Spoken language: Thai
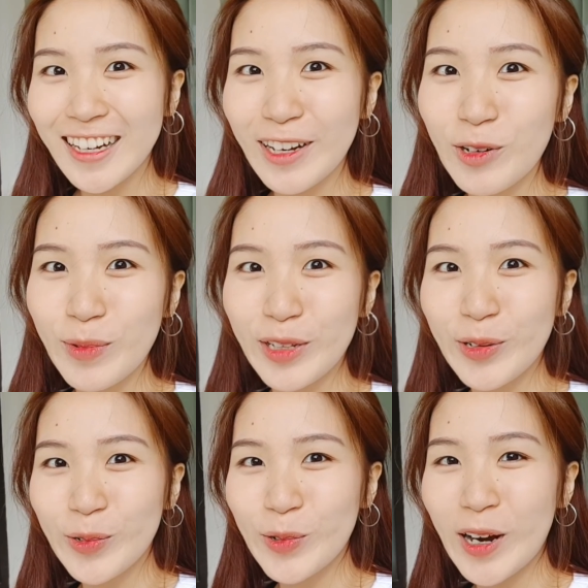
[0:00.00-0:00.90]
ในทมิต
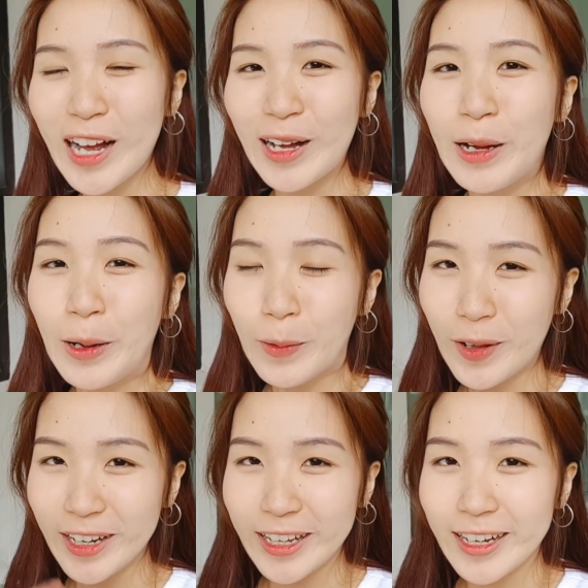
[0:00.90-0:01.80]
อยู่ค่ะ
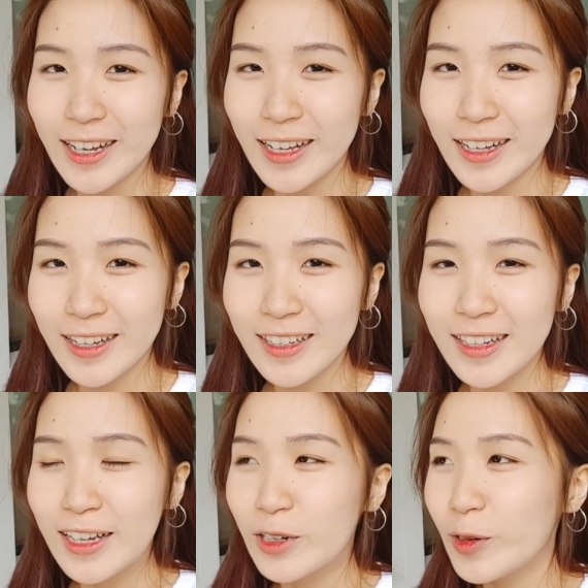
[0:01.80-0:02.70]
วันนี้นะคะ
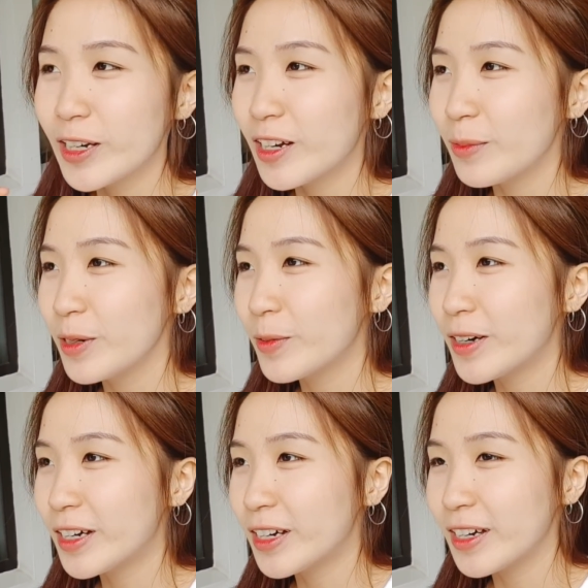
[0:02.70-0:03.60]
ด้วยความที่
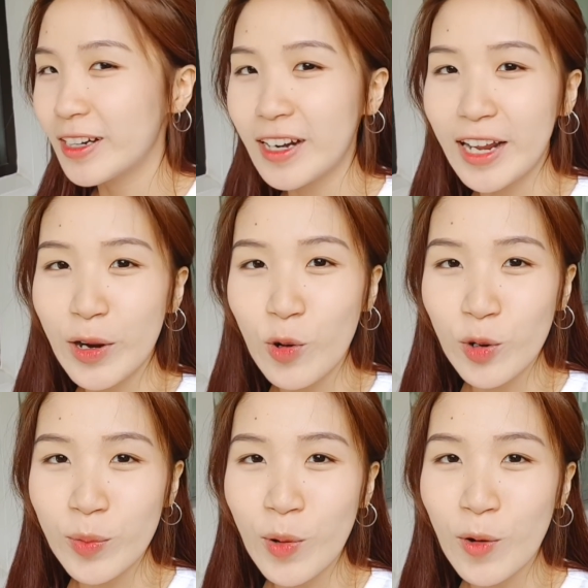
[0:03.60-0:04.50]
ว่าในค
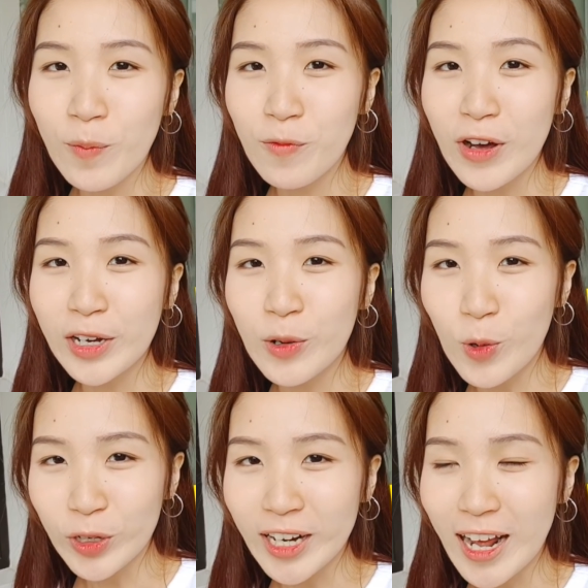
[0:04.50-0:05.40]
นพบฟัน
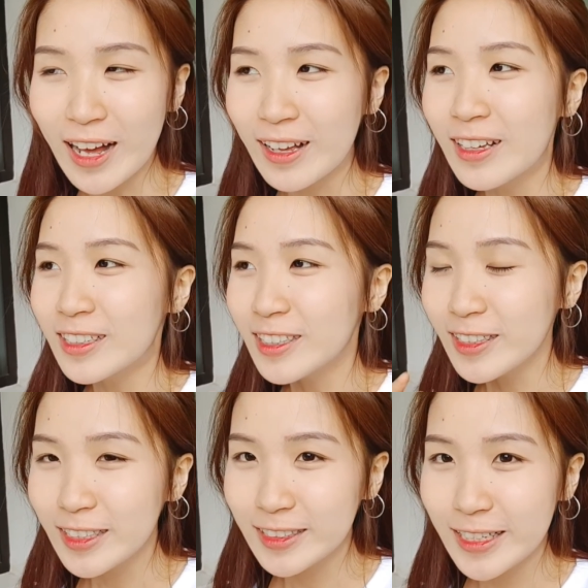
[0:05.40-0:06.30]
คุดค่ะซึ่
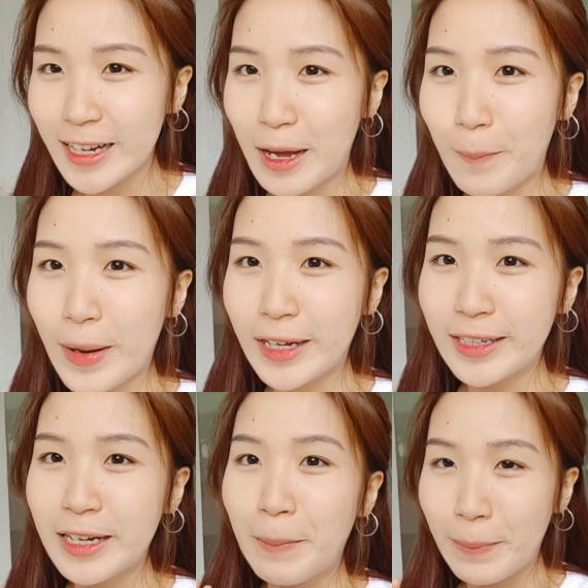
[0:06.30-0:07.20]
งจริงๆอ่ะมัน
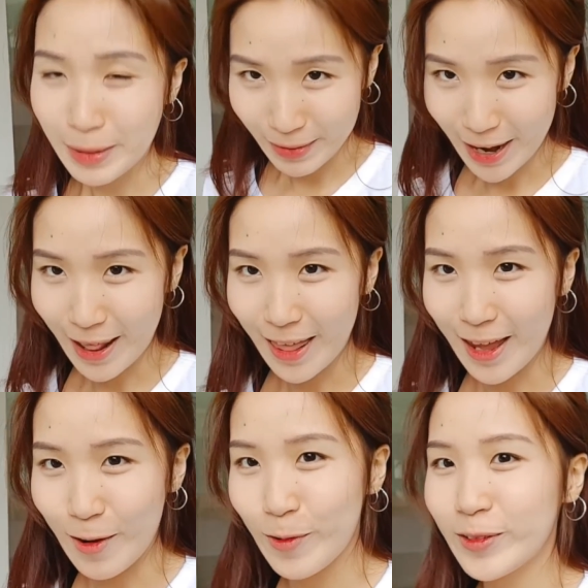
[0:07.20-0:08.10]
มีมานาน
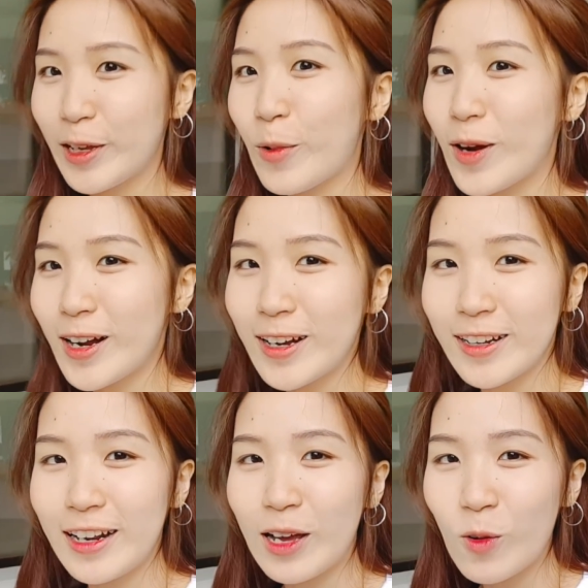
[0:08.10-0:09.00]
แล้วแต่ว่า
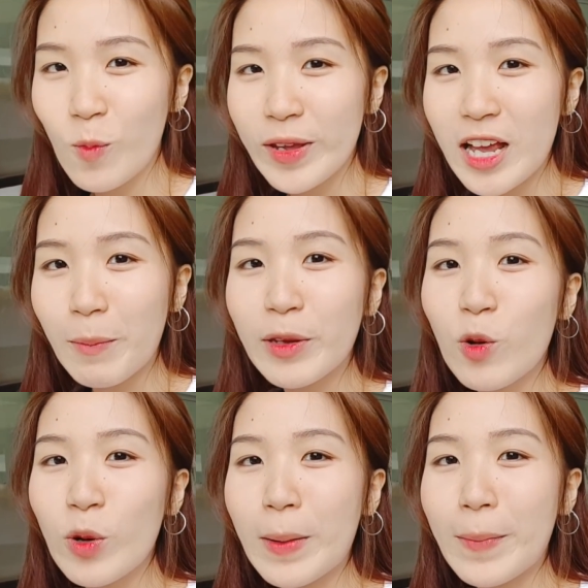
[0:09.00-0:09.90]
เราไม่อยากไป
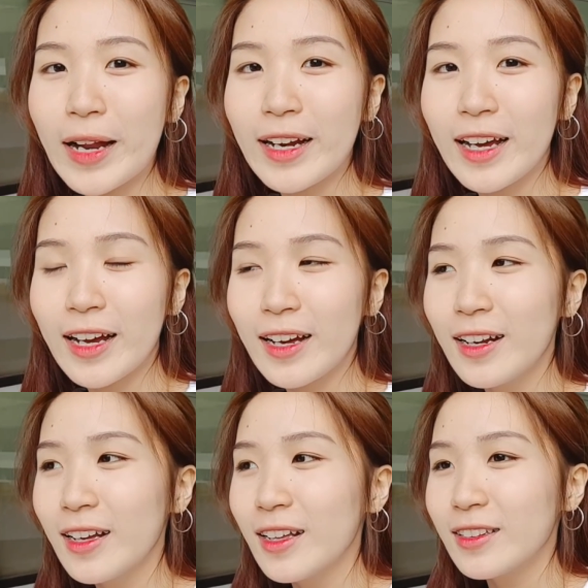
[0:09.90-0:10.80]
ยุ่งกับมันนะคะ
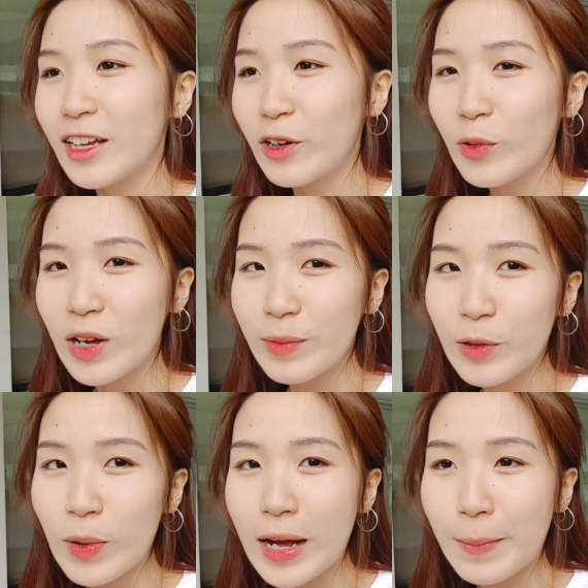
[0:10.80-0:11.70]
แต่ด้วยความ
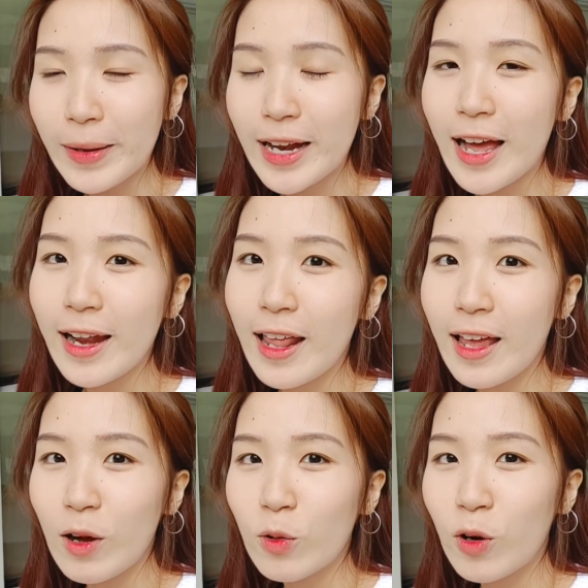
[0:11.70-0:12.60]
ที่ว่าไม่ได้
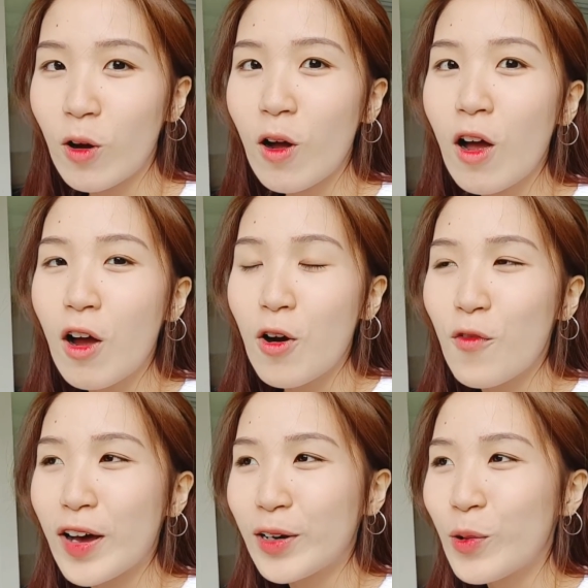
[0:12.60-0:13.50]
แล้วเนาะ
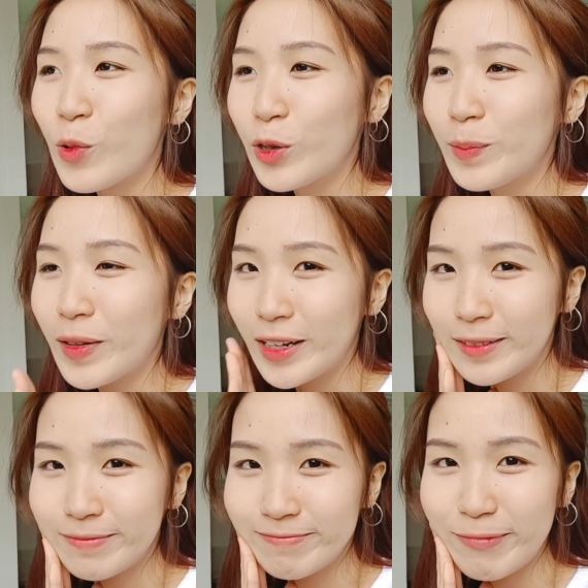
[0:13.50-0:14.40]
ฟันคุด
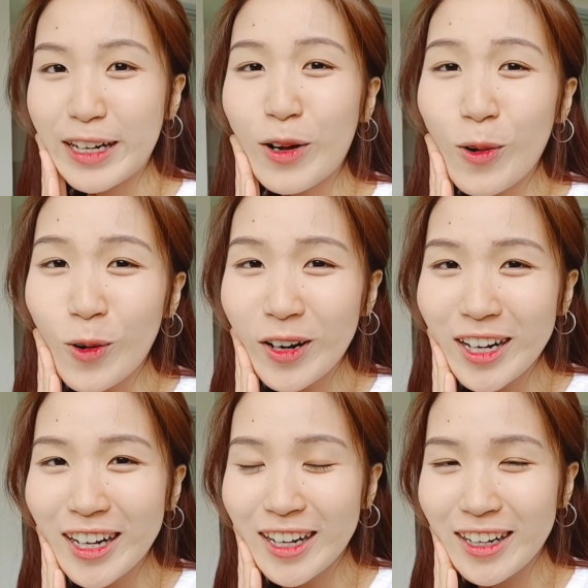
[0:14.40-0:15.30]
มันนอน
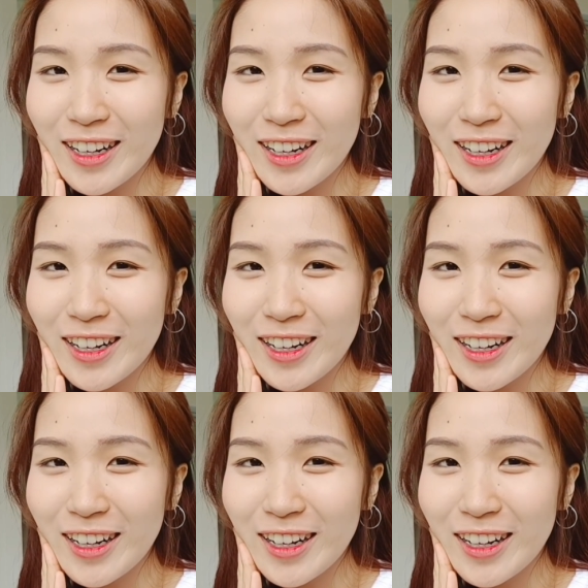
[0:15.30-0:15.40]
อ่ะ